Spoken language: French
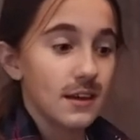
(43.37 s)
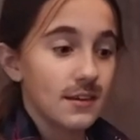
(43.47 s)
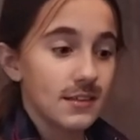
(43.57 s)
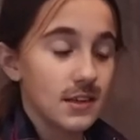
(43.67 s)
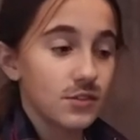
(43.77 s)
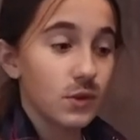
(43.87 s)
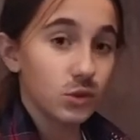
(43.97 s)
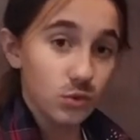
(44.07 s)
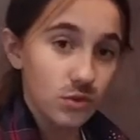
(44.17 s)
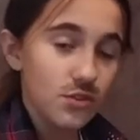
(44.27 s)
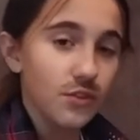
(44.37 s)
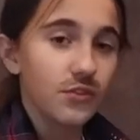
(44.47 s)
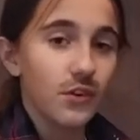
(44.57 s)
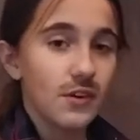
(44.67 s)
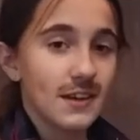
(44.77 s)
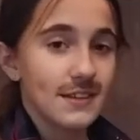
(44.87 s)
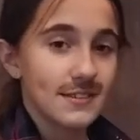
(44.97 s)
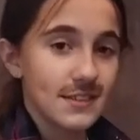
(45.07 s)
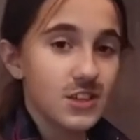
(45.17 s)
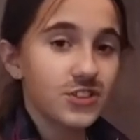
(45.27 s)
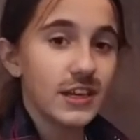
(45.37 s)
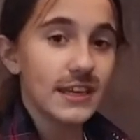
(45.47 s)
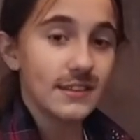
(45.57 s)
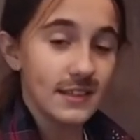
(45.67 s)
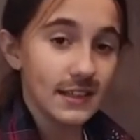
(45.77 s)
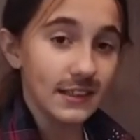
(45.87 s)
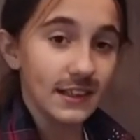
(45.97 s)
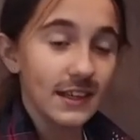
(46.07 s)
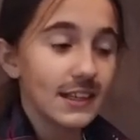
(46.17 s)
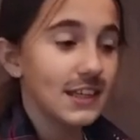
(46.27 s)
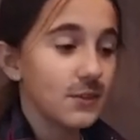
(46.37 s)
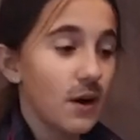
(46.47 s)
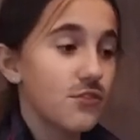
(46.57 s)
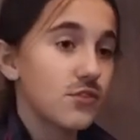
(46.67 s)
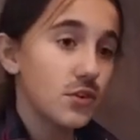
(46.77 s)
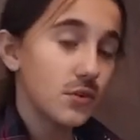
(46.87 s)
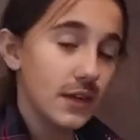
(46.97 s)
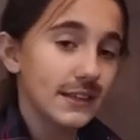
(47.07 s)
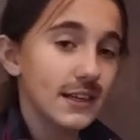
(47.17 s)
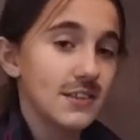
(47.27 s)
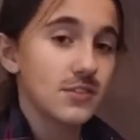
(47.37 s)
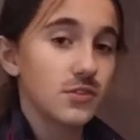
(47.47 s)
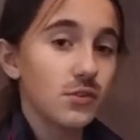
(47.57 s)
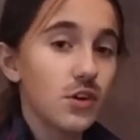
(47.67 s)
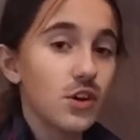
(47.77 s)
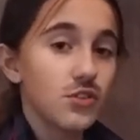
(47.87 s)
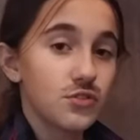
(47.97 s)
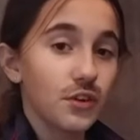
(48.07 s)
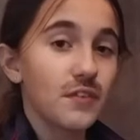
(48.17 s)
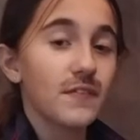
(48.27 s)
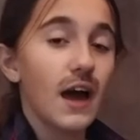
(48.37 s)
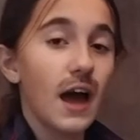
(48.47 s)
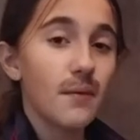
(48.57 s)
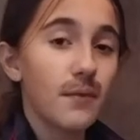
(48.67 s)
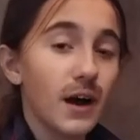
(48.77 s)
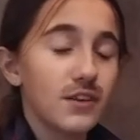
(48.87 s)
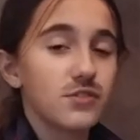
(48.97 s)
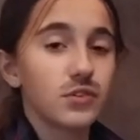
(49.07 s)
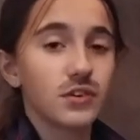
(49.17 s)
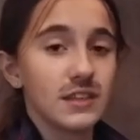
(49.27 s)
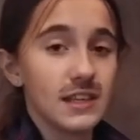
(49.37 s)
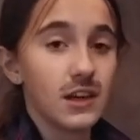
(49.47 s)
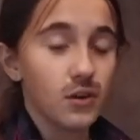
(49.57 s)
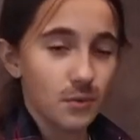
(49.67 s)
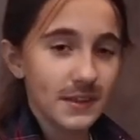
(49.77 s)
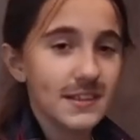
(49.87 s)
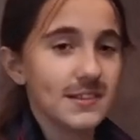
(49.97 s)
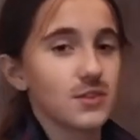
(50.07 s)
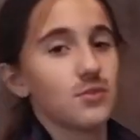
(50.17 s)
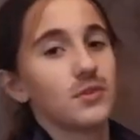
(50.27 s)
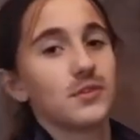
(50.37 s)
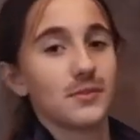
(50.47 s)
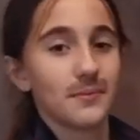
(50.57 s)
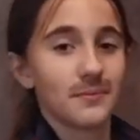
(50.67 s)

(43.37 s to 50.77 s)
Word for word: C'est l'histoire de deux enfants, Stitch et Tilde, qui doivent, selon ma tradition, survivre un mois sur une île loin des adultes.